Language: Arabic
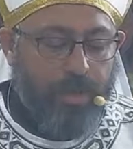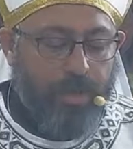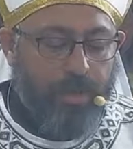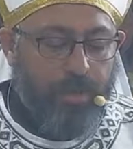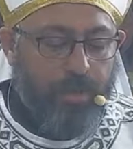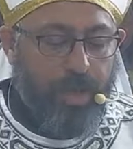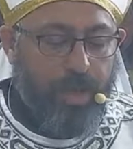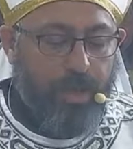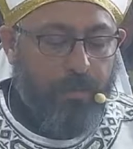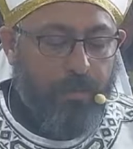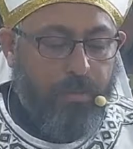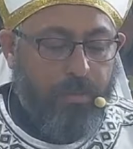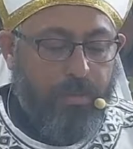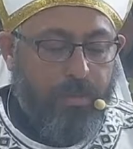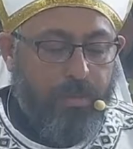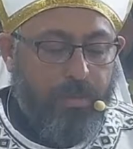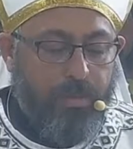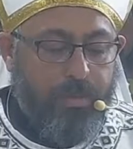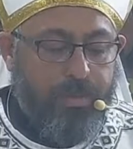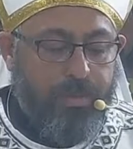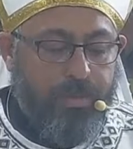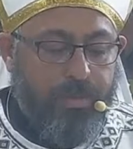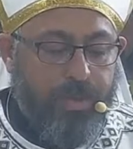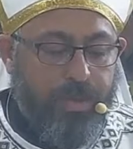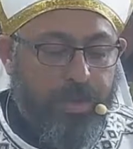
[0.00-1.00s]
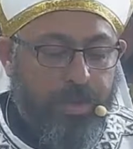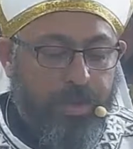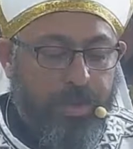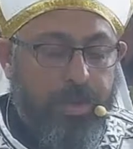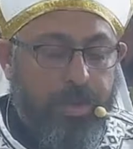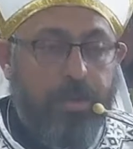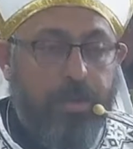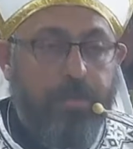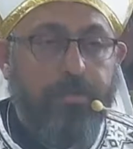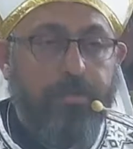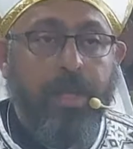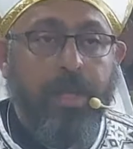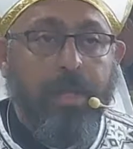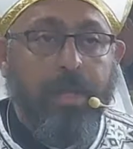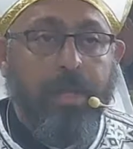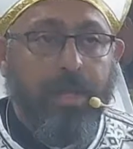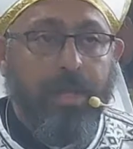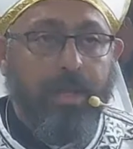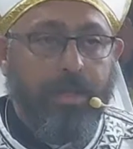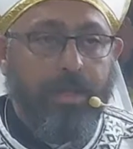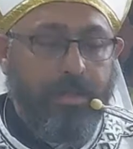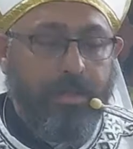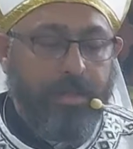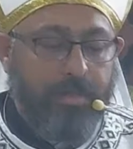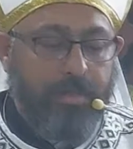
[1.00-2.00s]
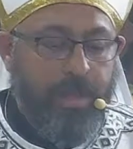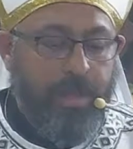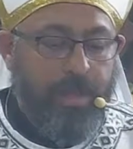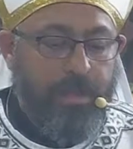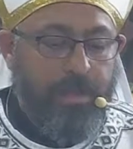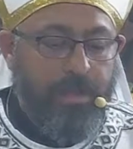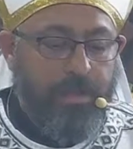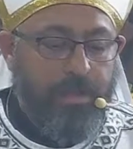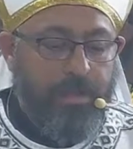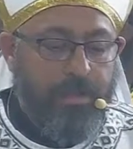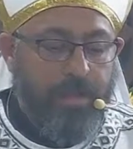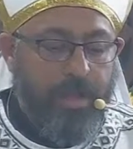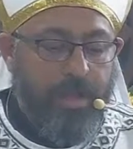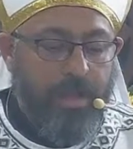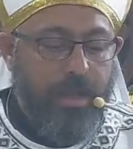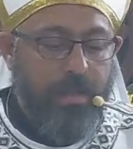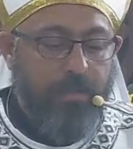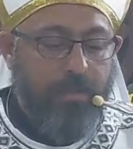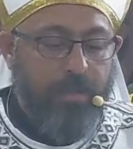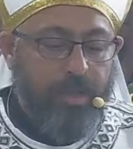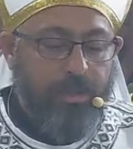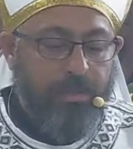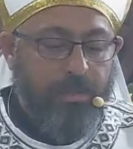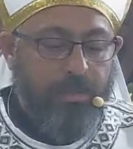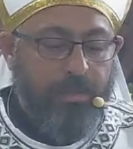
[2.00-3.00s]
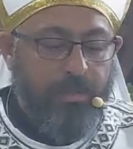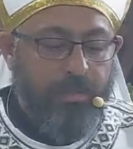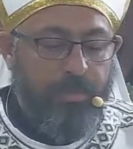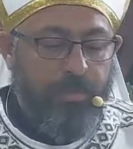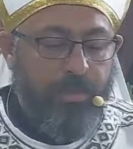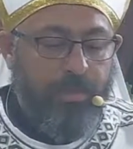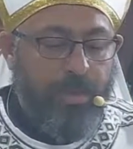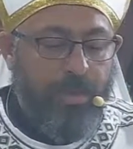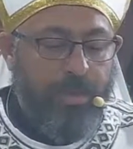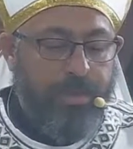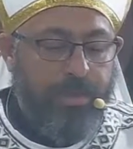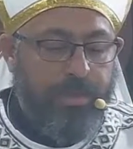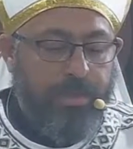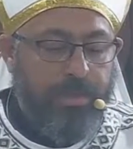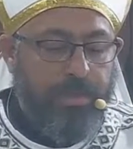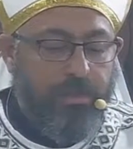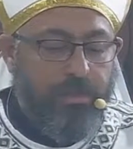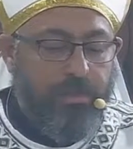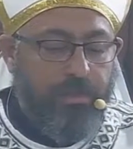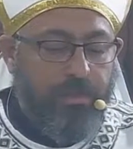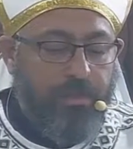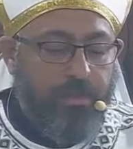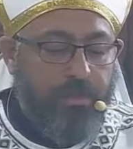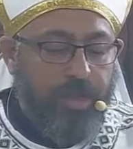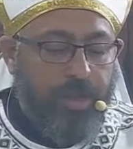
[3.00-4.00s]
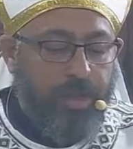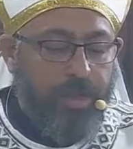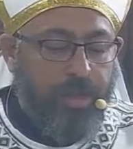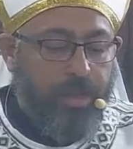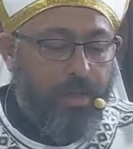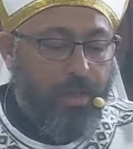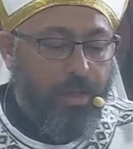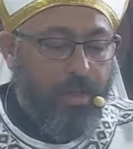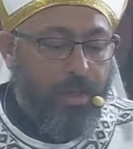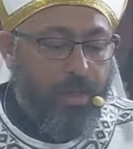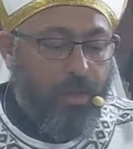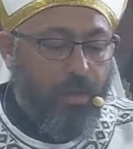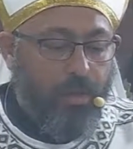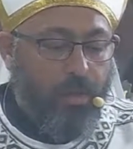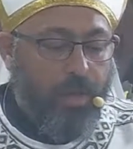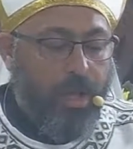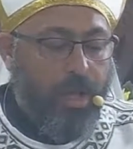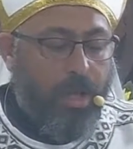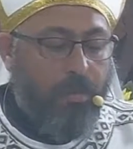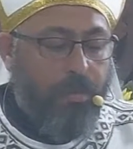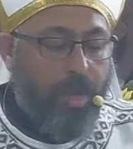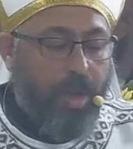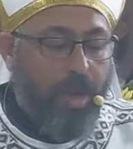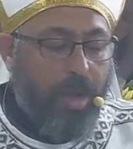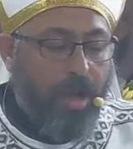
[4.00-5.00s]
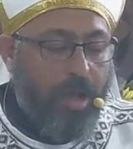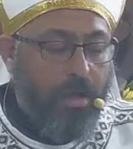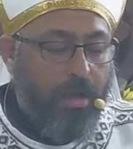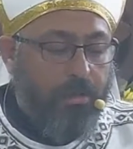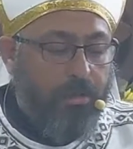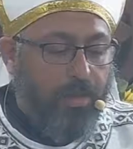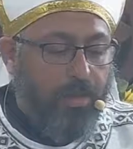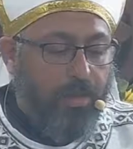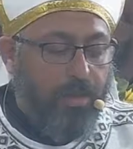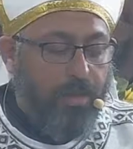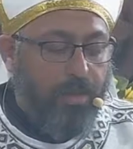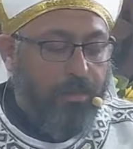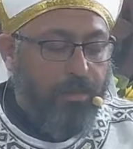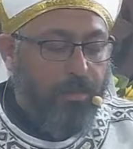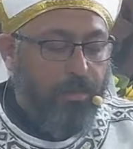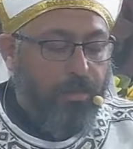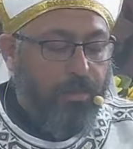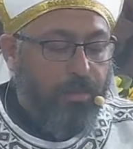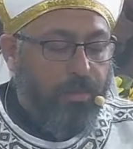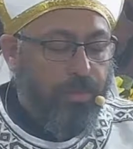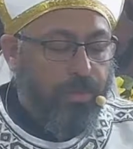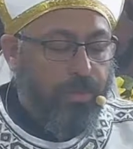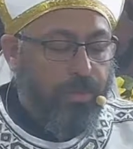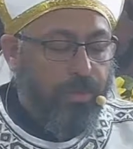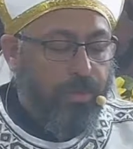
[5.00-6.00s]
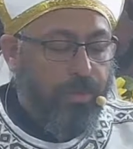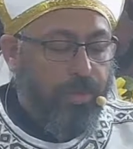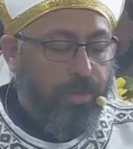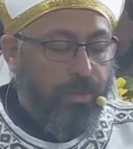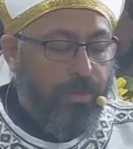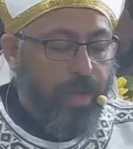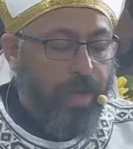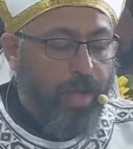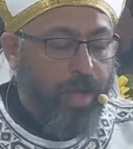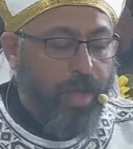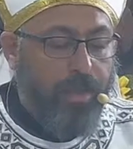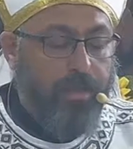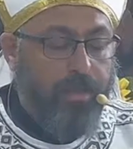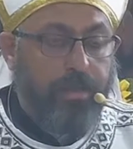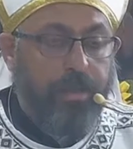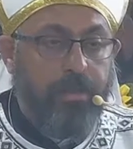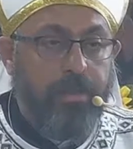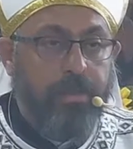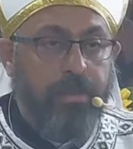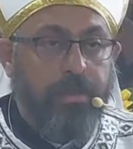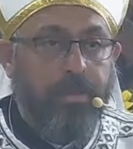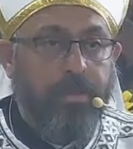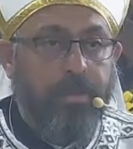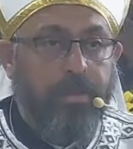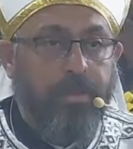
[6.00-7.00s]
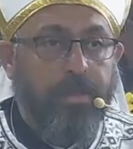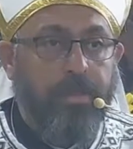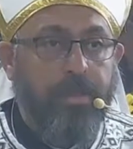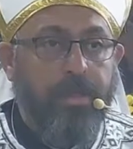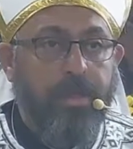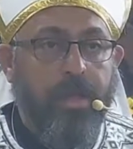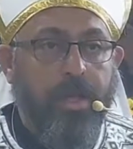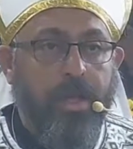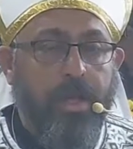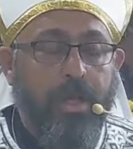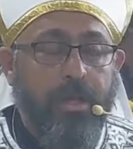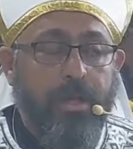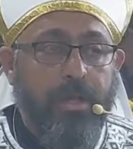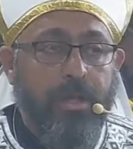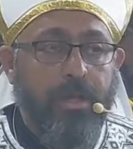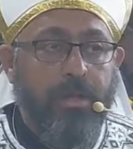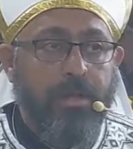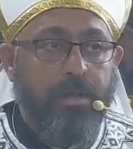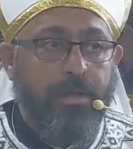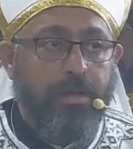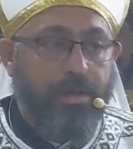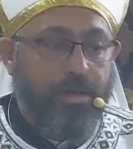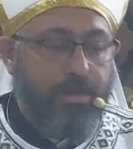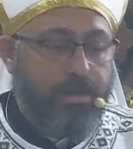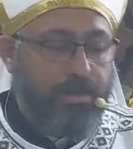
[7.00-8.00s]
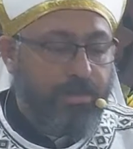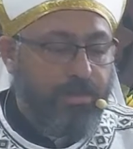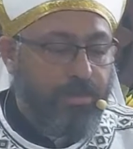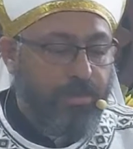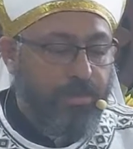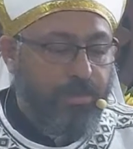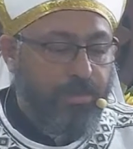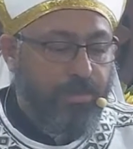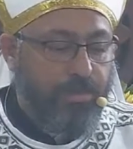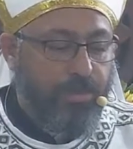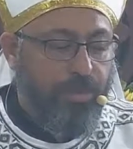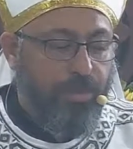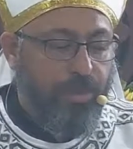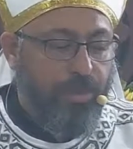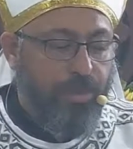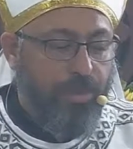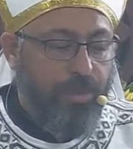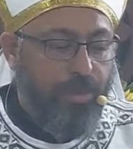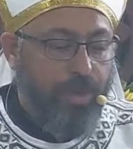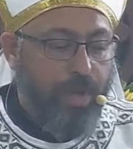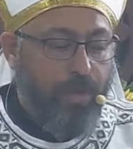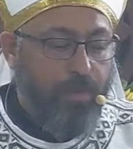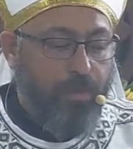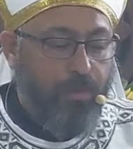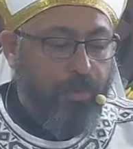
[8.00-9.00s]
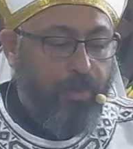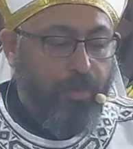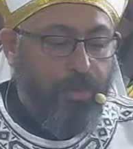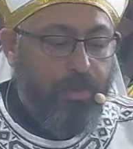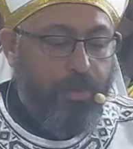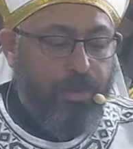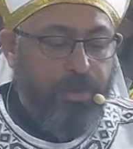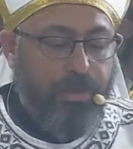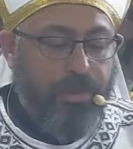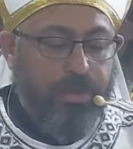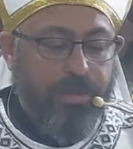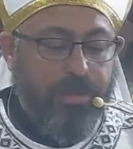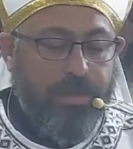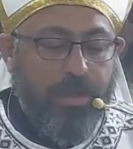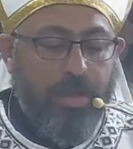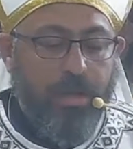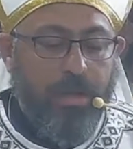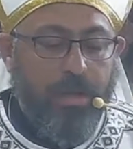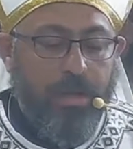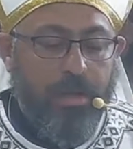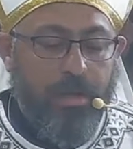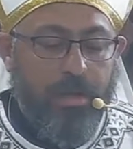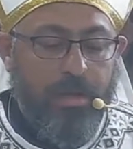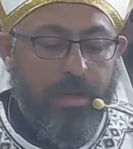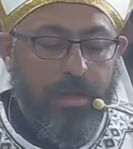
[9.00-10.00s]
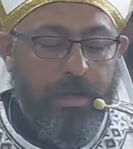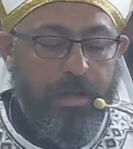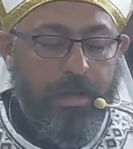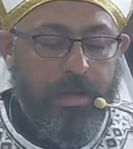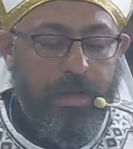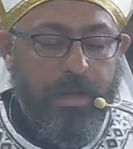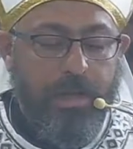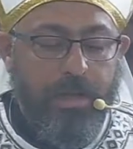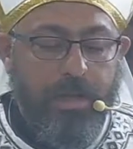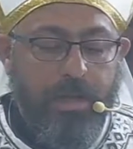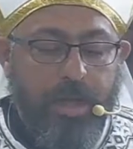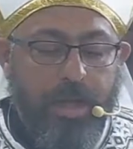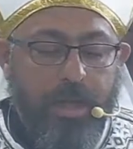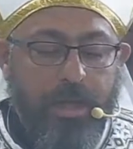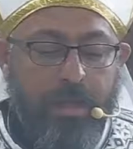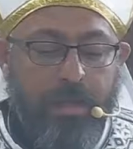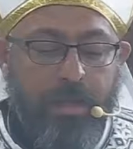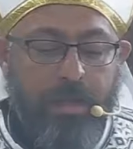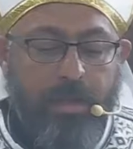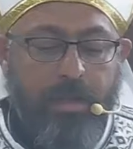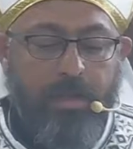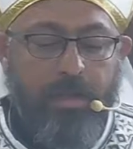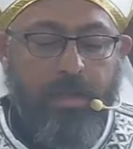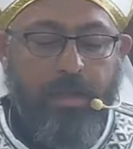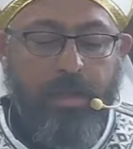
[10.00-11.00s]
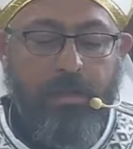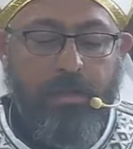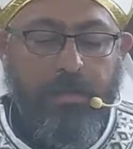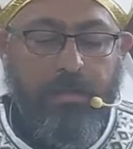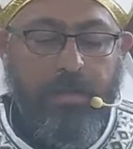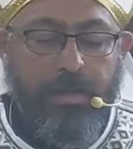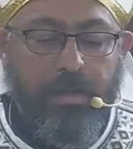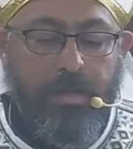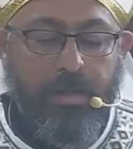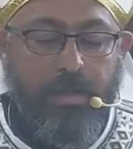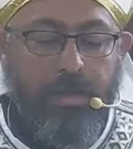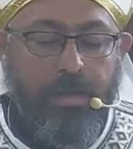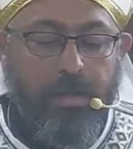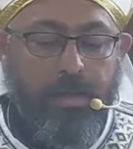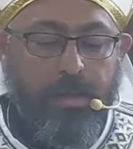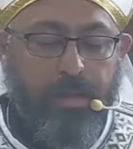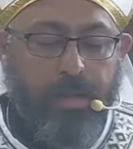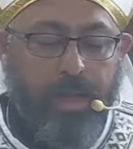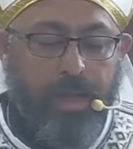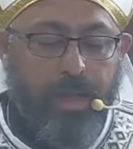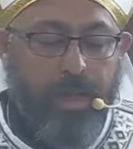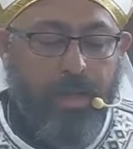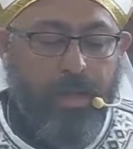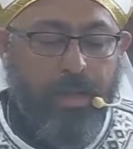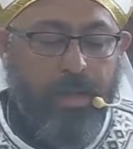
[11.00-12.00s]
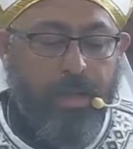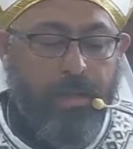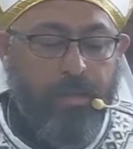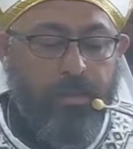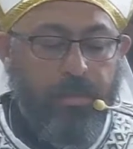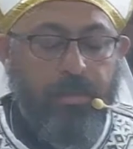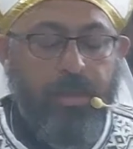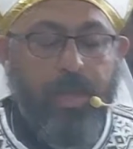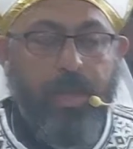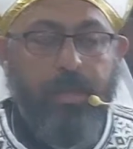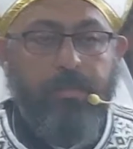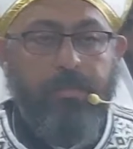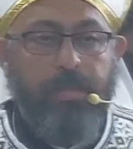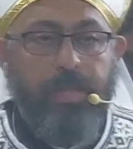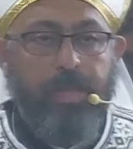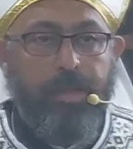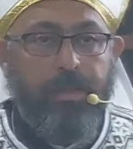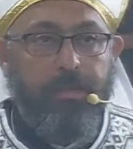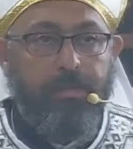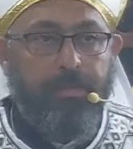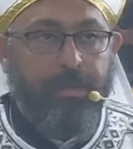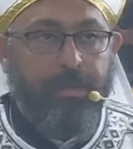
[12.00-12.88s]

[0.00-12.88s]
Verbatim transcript: هو أبولس بل خادمان آمنتم بواسطتهما وكما أعطى الرب لكل واحد أنا غرست وأبولس سقى لكن الله كان ينمي